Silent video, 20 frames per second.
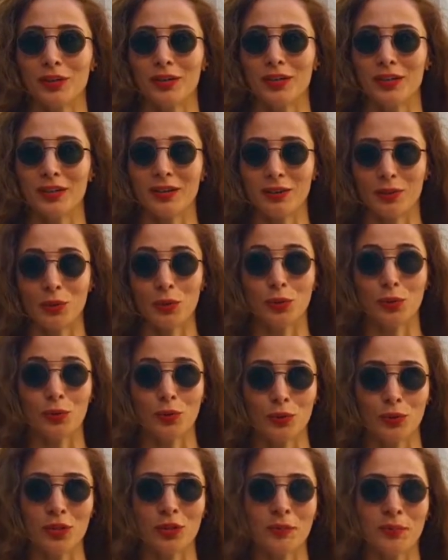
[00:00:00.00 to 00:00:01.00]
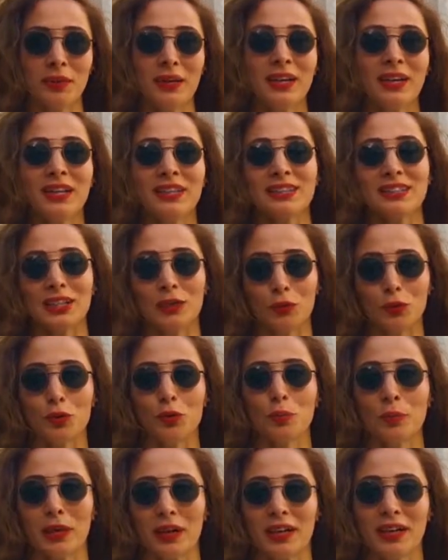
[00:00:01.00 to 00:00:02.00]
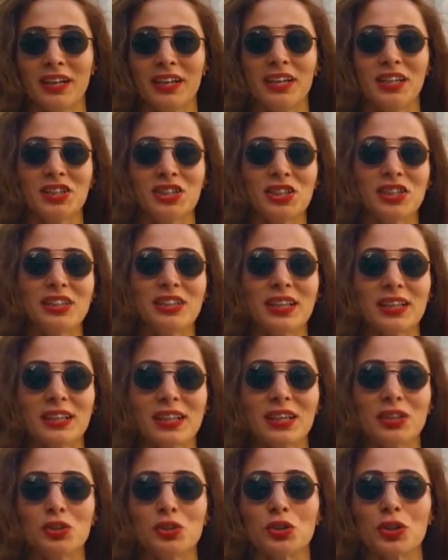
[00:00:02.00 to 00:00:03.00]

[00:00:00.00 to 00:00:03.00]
e, olduğu gibi savunma için. Neden?